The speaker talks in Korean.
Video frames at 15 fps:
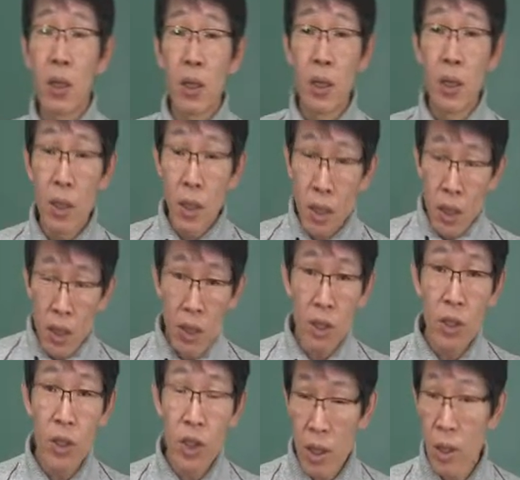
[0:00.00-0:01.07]
이,
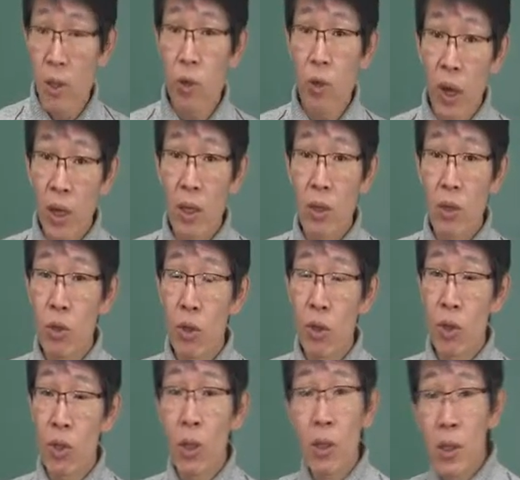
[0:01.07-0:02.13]
겨지려고한 거죠.
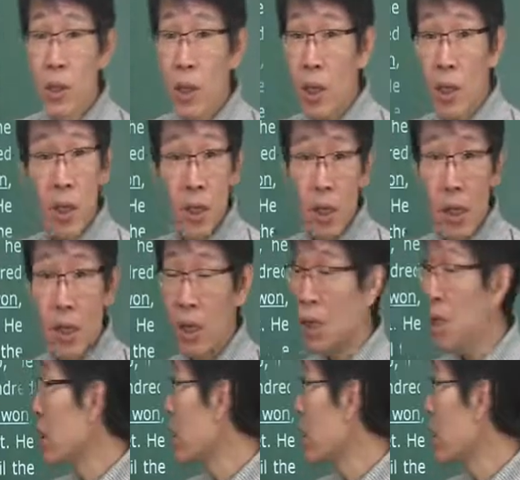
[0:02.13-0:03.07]
전쟁이 이긴다가